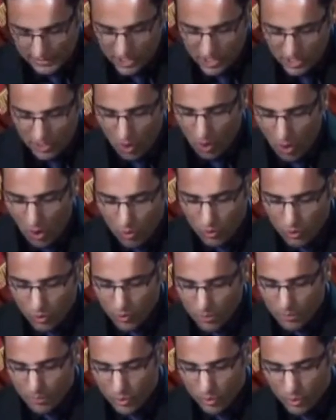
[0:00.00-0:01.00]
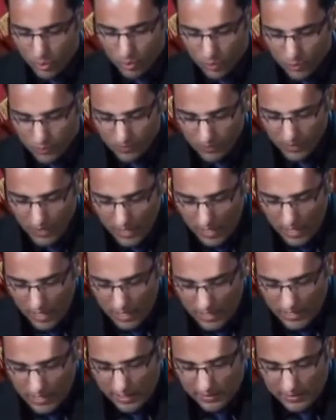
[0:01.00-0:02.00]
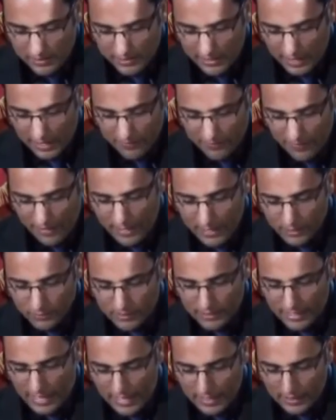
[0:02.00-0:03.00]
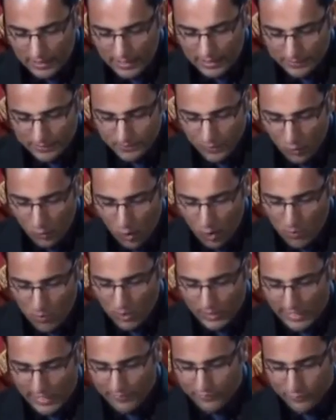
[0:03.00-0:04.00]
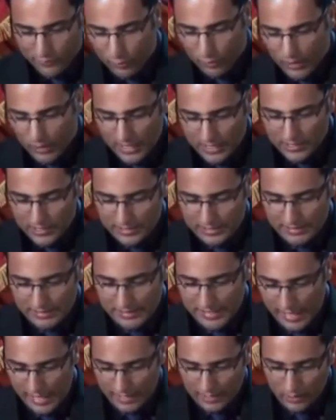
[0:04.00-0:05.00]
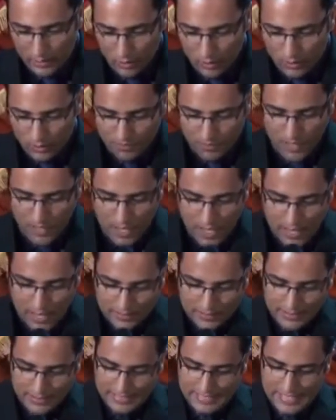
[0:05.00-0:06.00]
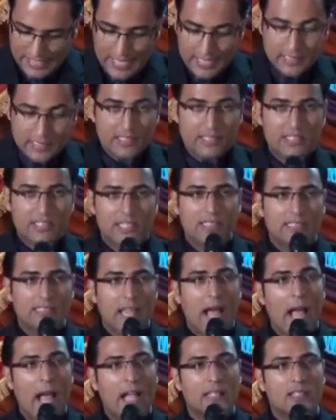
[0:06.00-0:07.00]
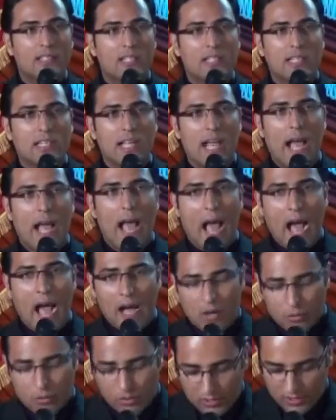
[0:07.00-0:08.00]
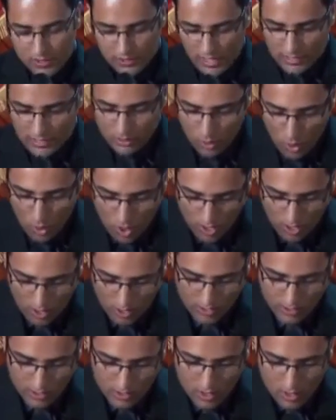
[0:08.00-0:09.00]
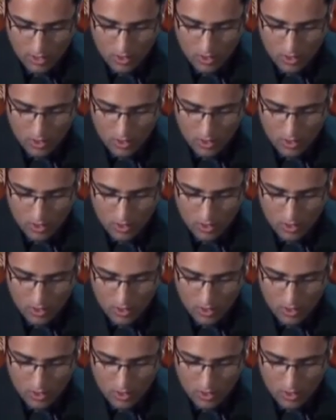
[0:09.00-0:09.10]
de ouro puro, e escreveram nela como gravura de selo: Santidade ao Senhor.